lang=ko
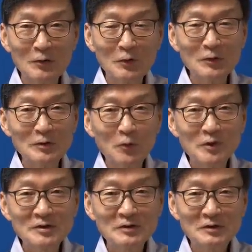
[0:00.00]
그런 이제
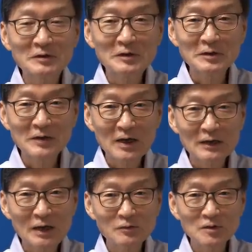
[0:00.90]
외신들은 그
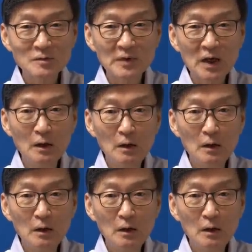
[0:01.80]
이야기하고 있습니다.